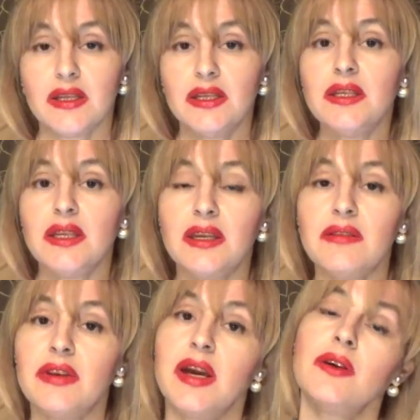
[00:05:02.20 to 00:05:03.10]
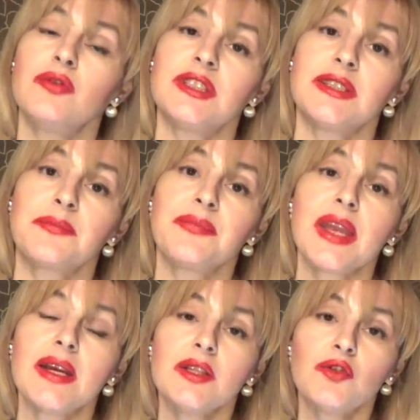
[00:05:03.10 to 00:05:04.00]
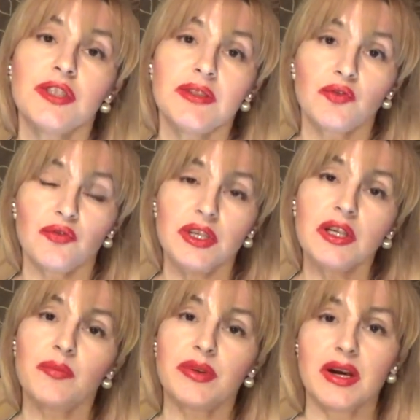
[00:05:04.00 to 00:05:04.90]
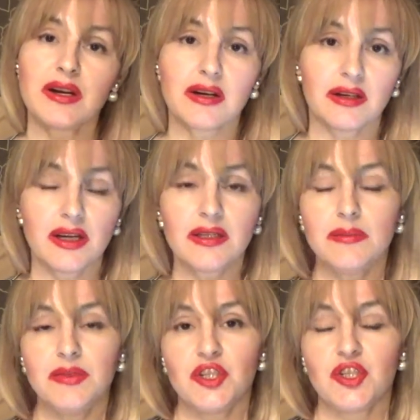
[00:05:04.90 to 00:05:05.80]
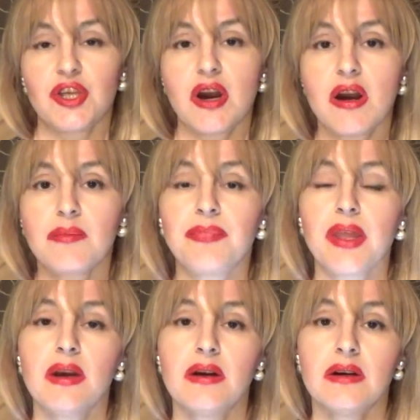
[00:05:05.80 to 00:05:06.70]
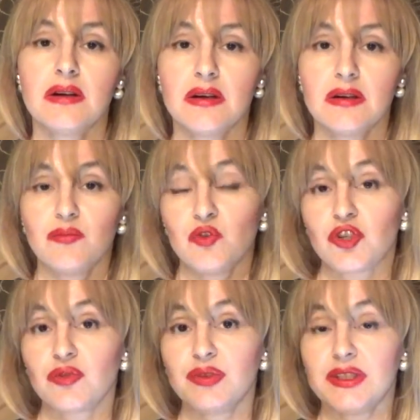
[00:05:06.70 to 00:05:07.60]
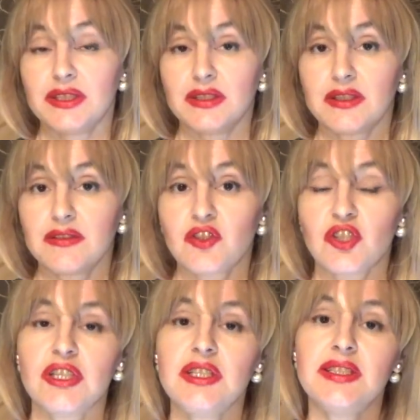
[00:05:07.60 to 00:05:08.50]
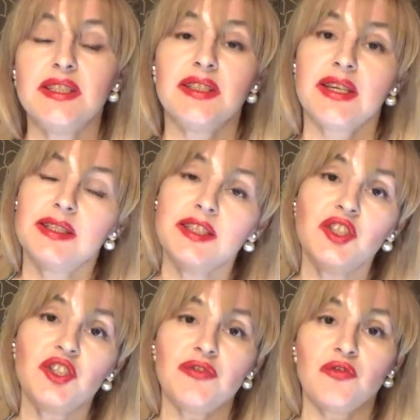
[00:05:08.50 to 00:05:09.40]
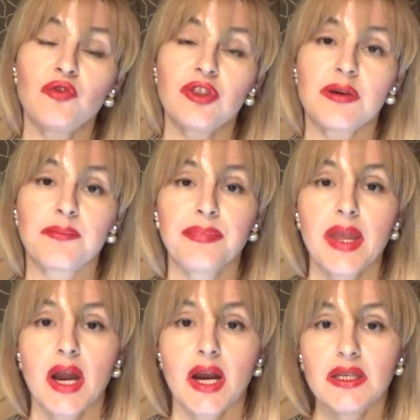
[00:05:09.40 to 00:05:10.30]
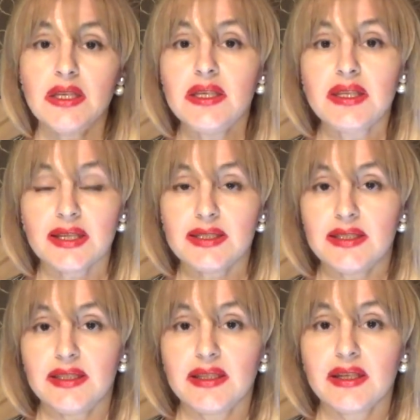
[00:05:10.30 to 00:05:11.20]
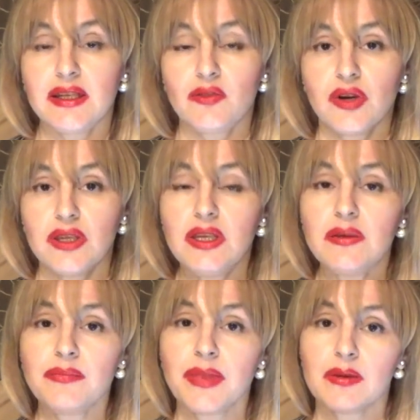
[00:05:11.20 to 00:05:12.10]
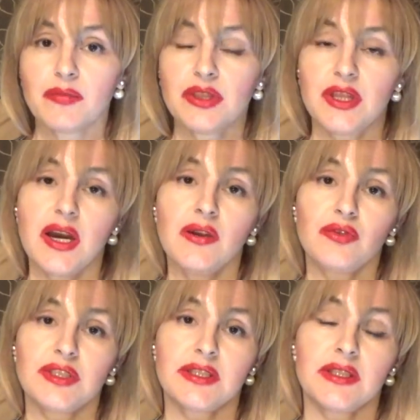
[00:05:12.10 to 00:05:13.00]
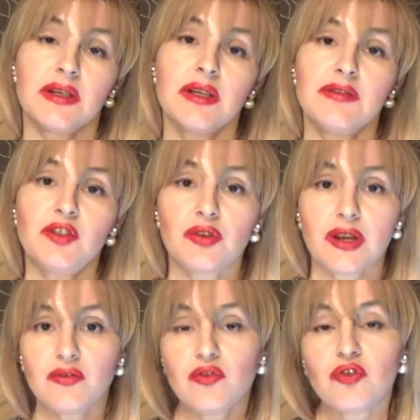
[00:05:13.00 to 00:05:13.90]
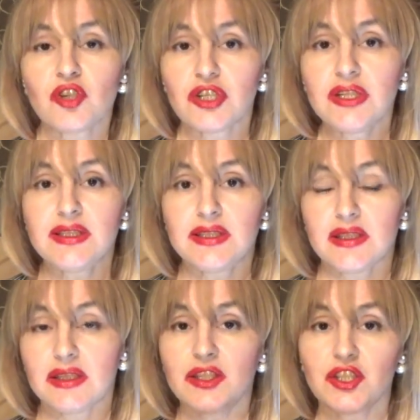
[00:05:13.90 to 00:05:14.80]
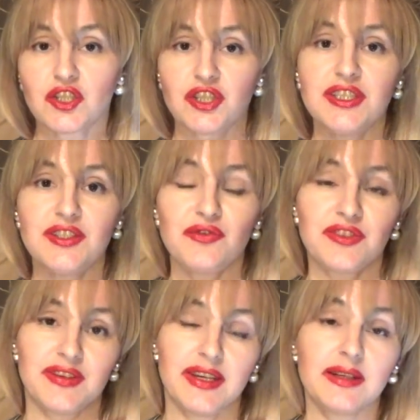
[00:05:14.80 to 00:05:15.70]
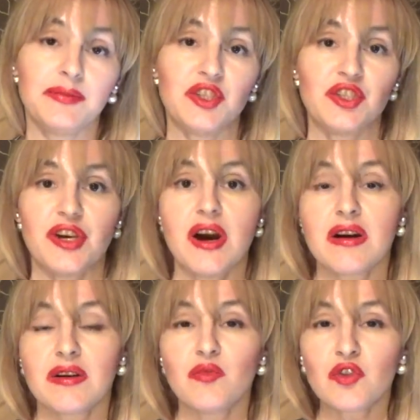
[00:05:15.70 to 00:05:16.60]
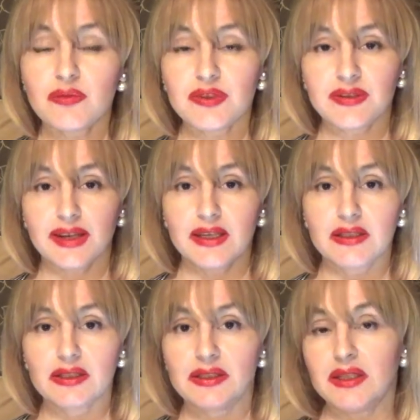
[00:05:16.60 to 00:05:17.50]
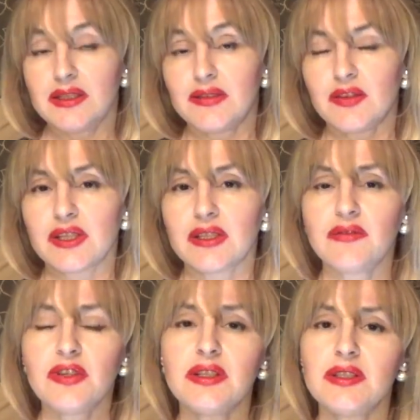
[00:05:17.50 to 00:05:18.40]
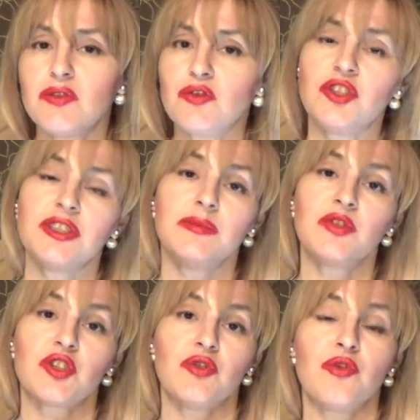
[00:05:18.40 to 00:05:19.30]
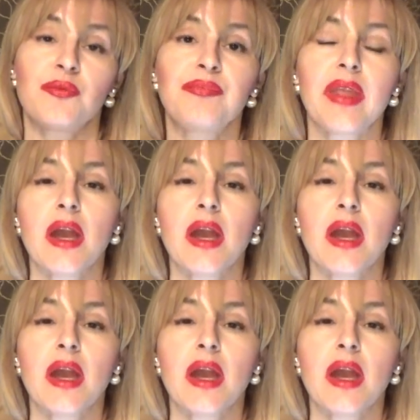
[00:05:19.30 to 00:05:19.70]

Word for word: они не являются. То есть вот у них была какая-то мечта, э, может быть, э, в жизни, достичь чего-то. Они не достигли, но они пытаются все равно жить этой жизнью в своих мечтах, может быть, в каких-то действиях. Это выглядит очень смешно.